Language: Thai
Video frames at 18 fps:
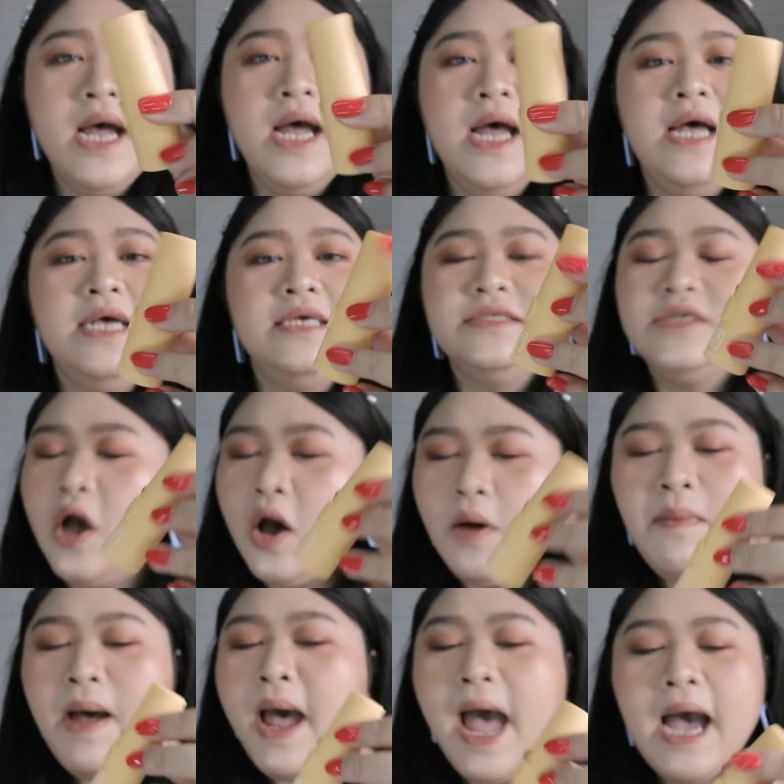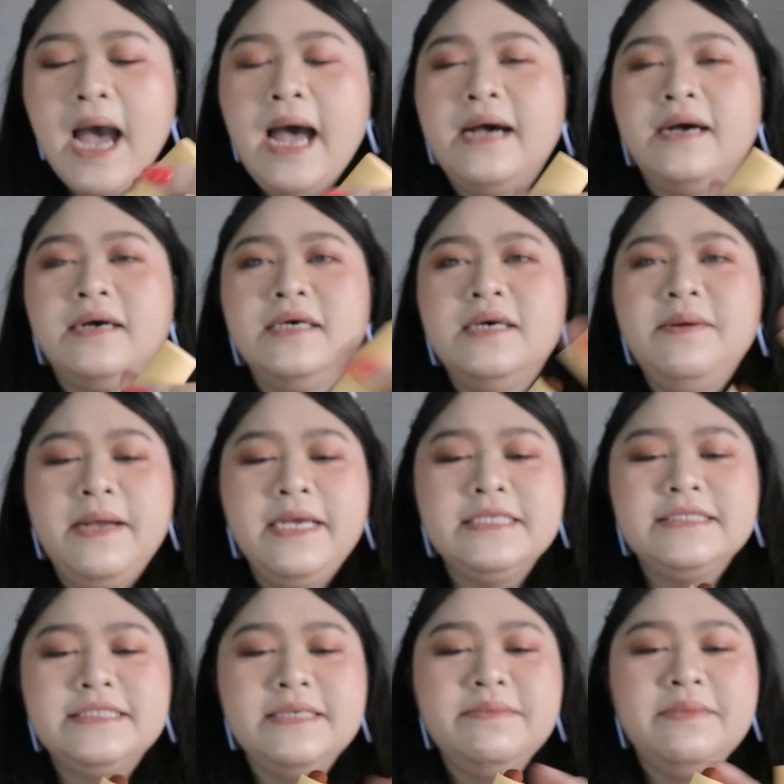กชอบมากอ่ะคือแพค
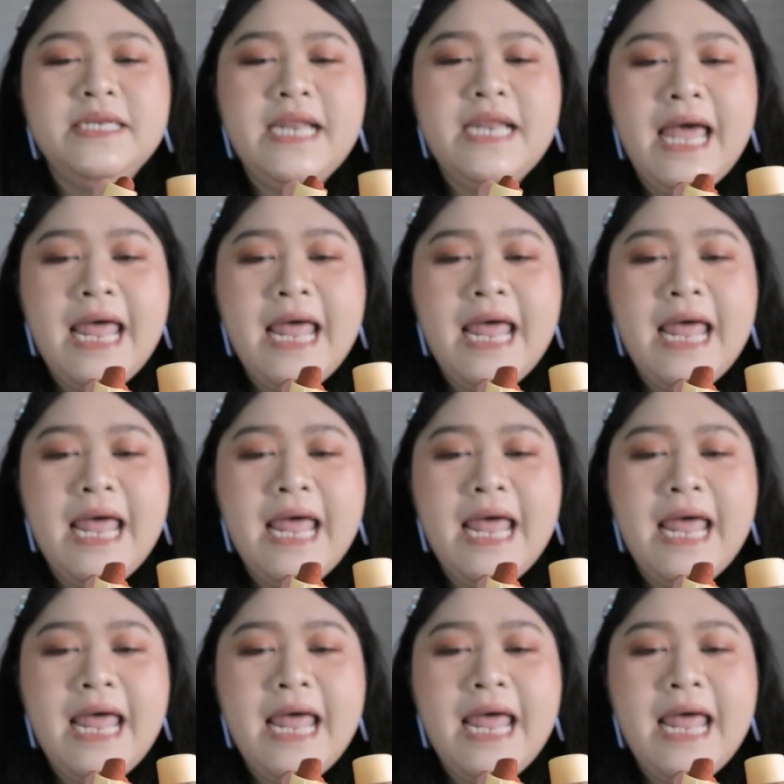เกจจิ้งมัน